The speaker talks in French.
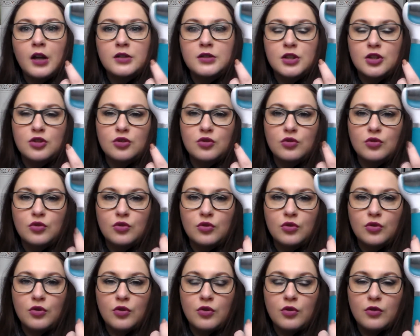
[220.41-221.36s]
sachant
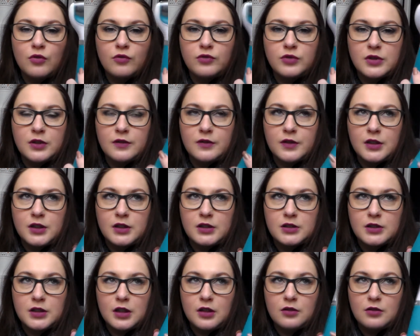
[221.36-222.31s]
que vous avez
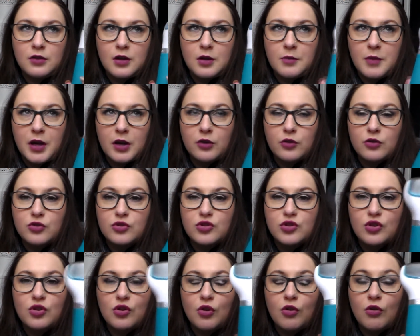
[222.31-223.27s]
celle de la marque
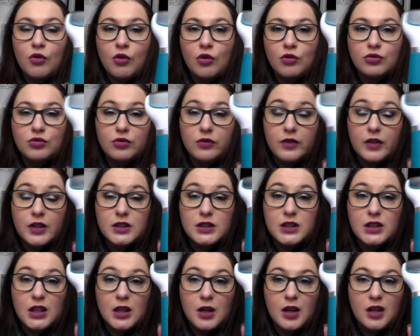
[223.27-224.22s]
Scholl en grande surface
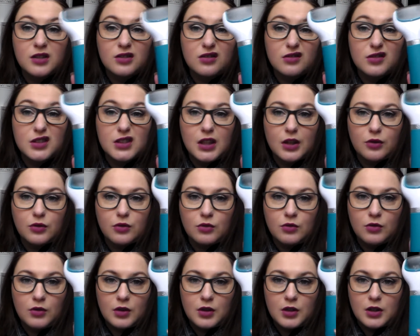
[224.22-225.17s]
qui est à 35 euros.